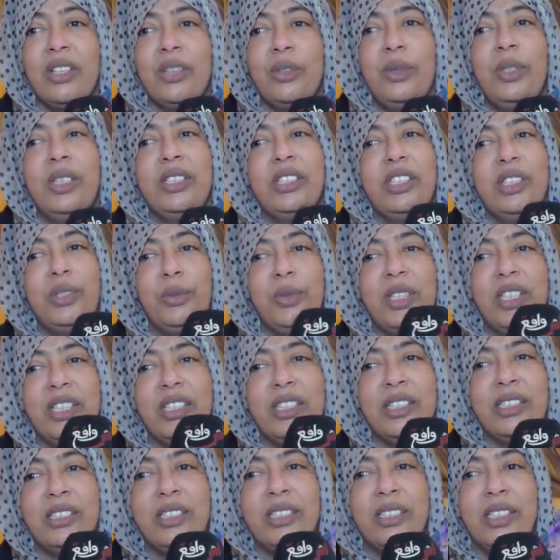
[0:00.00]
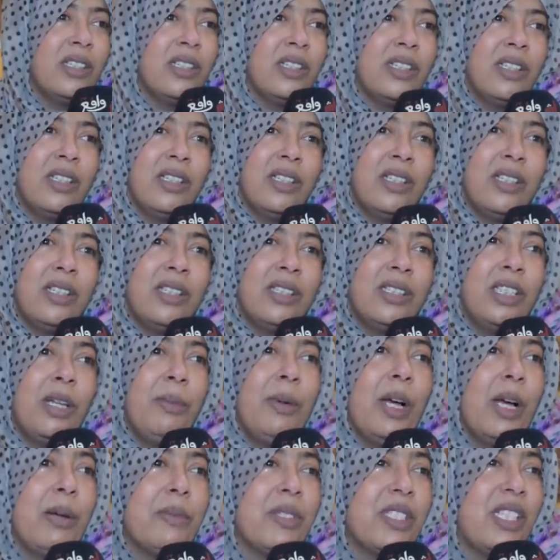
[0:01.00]
وعندي وليد آه،
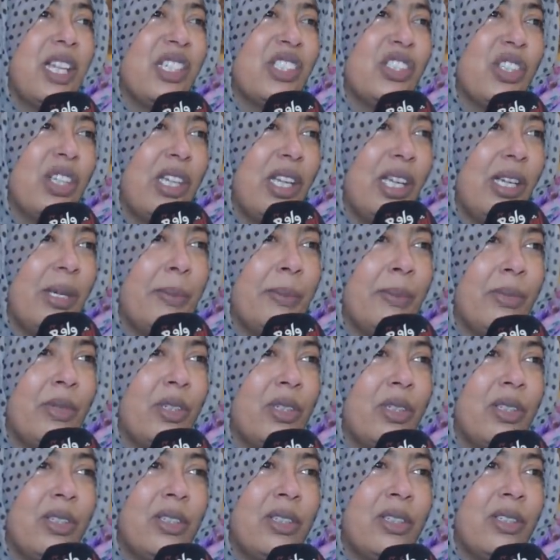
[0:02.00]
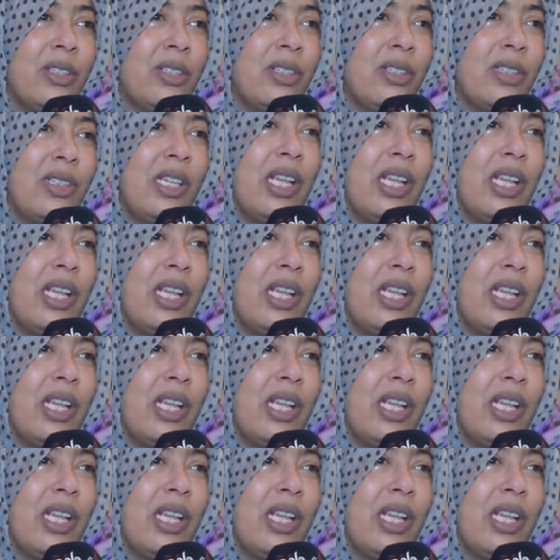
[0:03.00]
دابا 15 عام آه،